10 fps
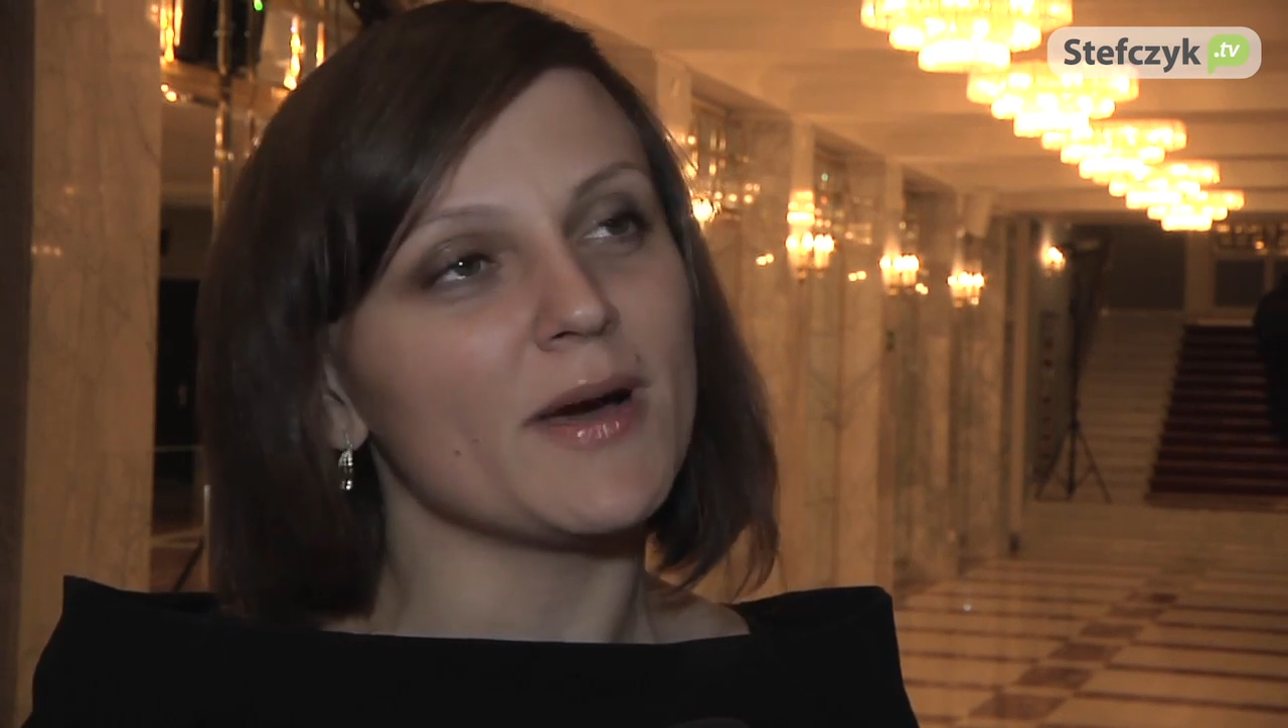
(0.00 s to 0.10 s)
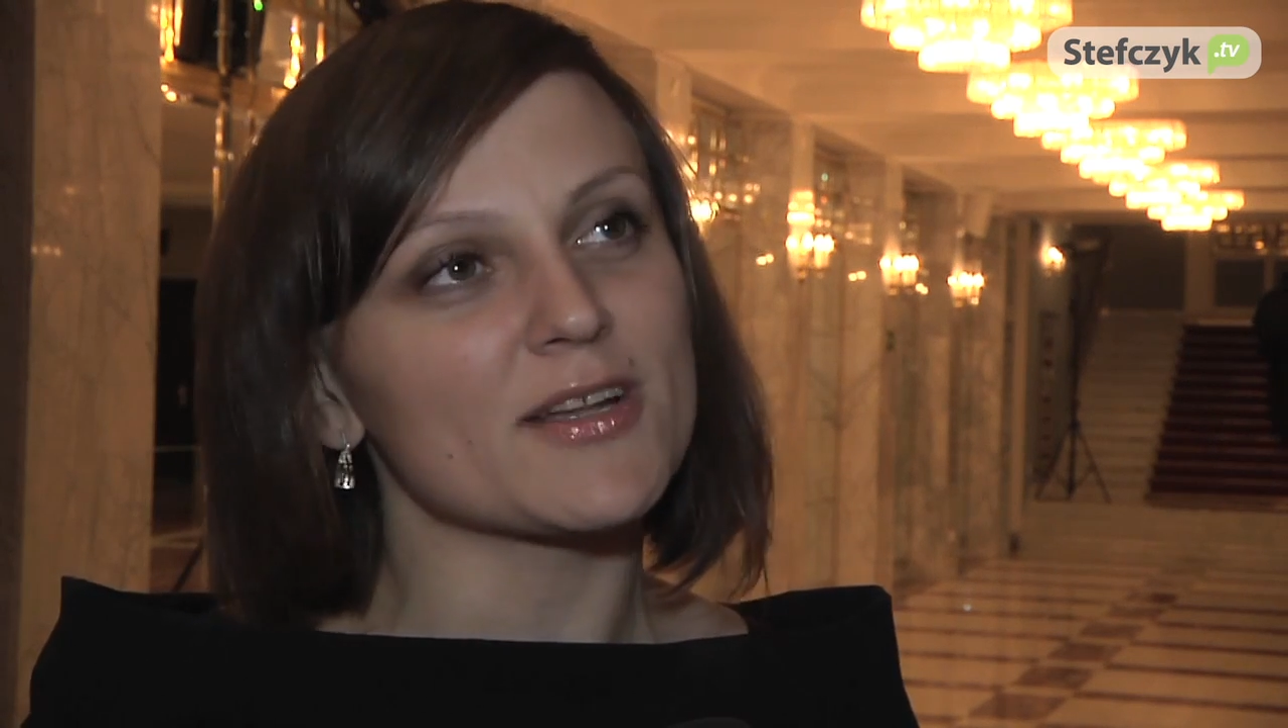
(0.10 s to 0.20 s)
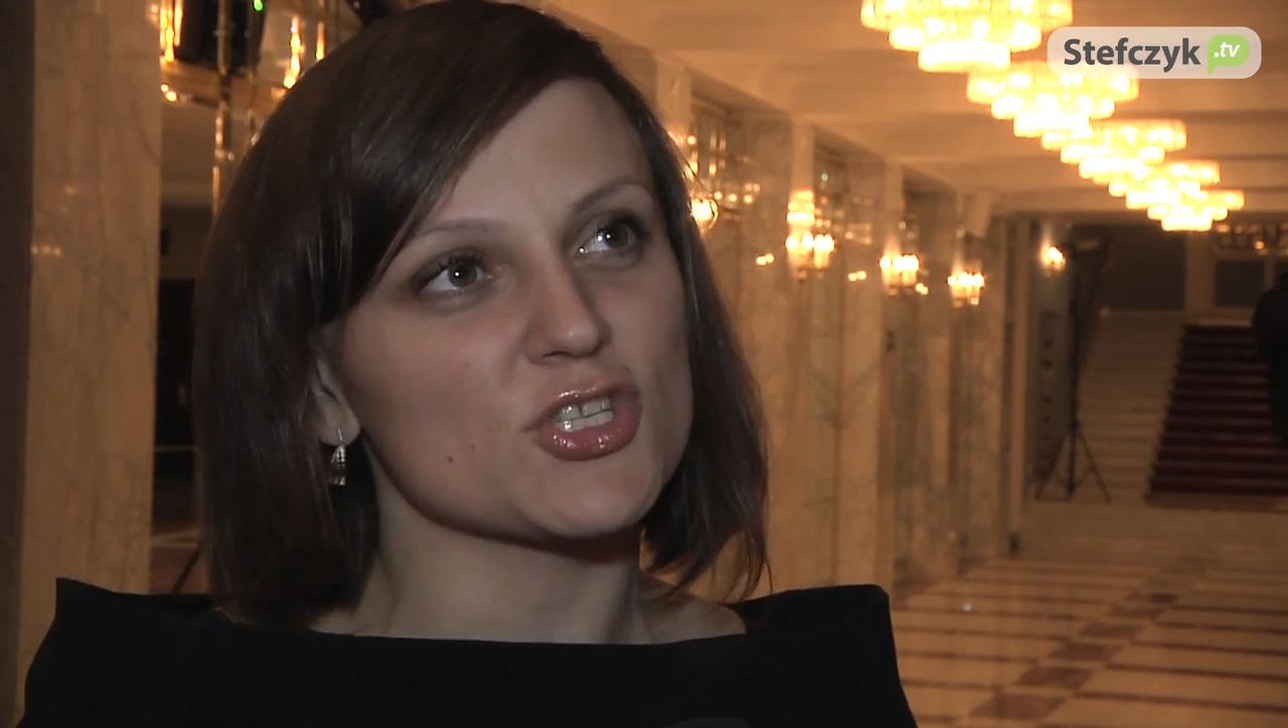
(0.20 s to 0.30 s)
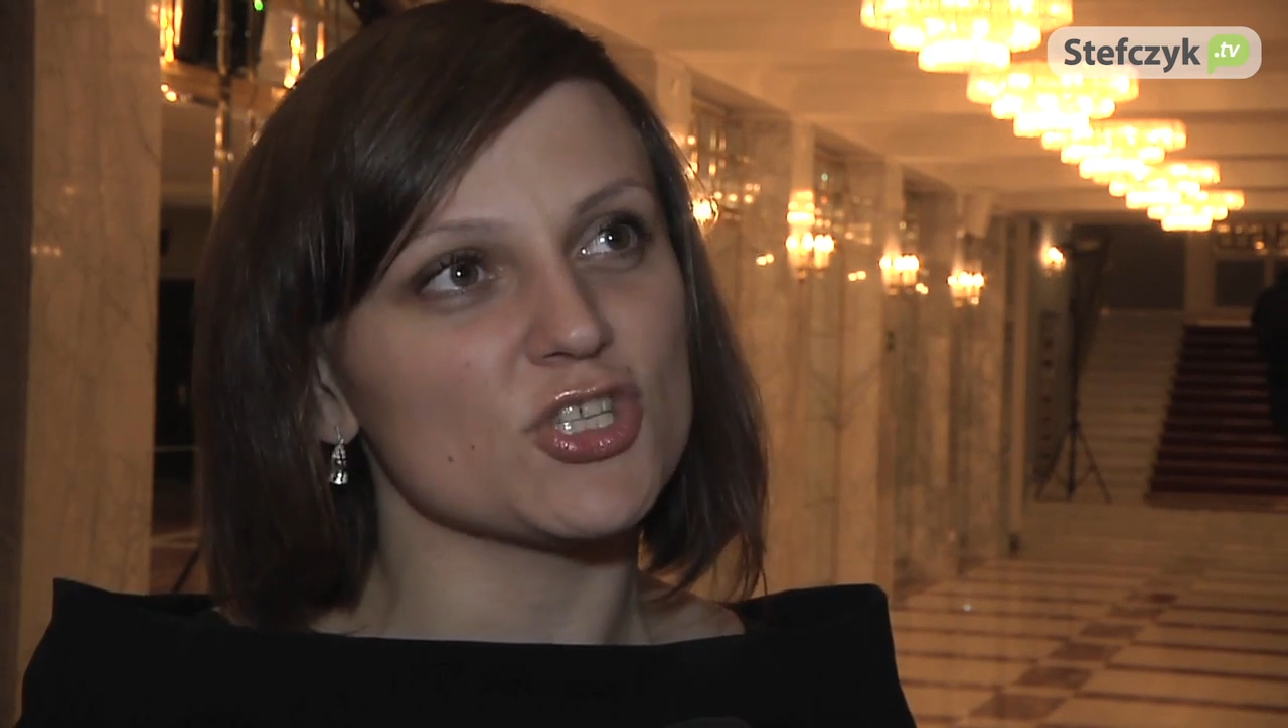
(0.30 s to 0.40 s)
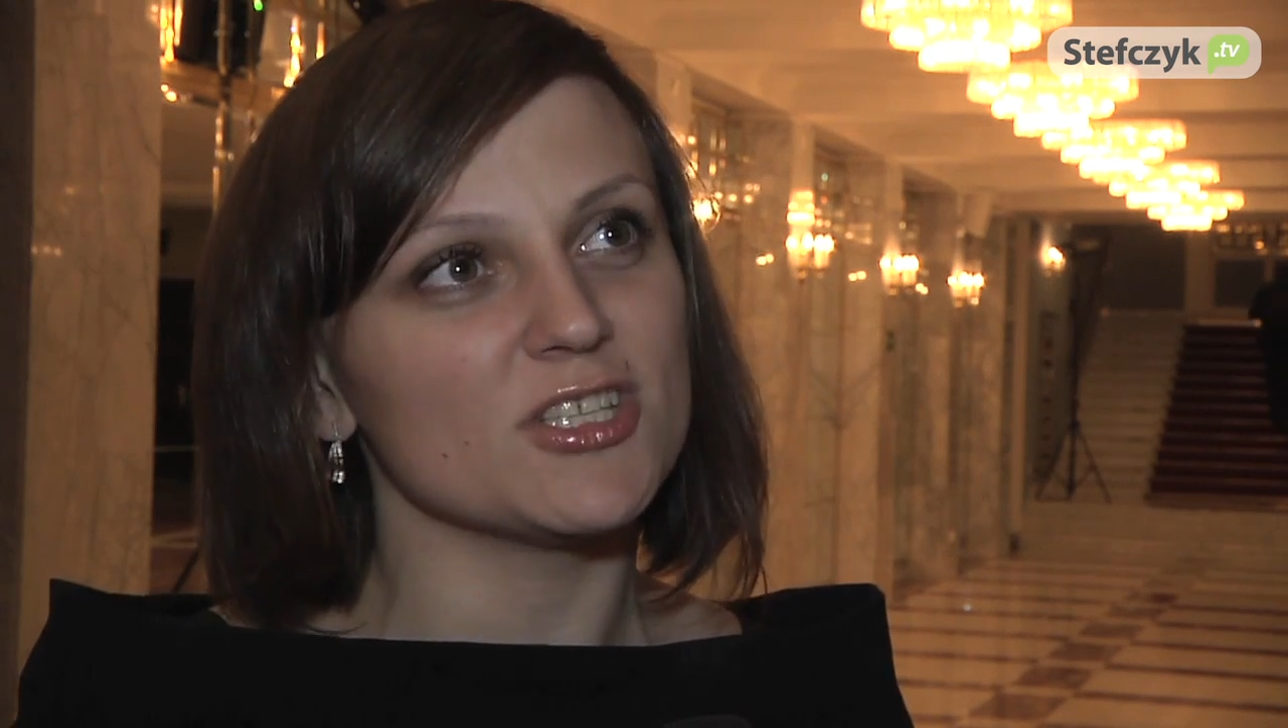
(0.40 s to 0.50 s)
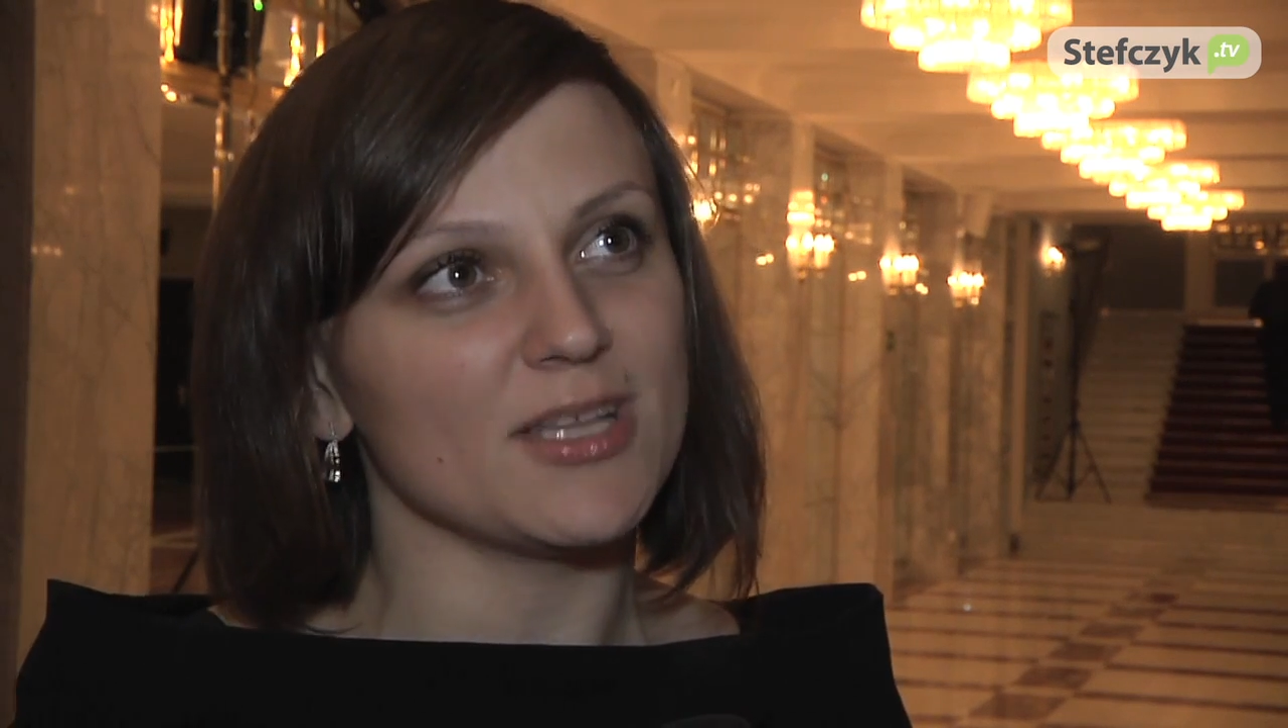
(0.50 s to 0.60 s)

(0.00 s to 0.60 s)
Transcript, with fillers: bardziej